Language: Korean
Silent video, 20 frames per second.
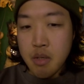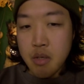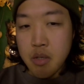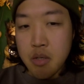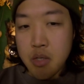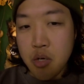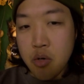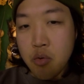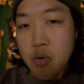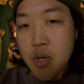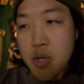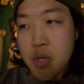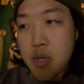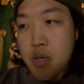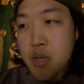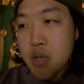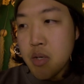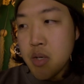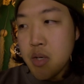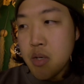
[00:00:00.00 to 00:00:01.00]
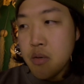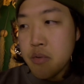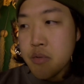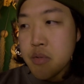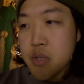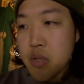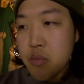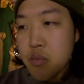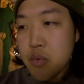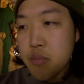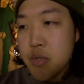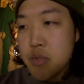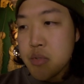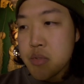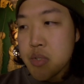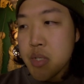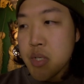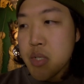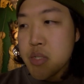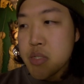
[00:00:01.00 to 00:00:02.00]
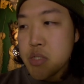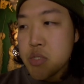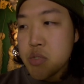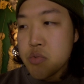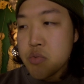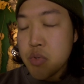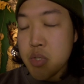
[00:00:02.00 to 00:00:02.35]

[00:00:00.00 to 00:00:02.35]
영화가 어떻게 보면 사라질 수도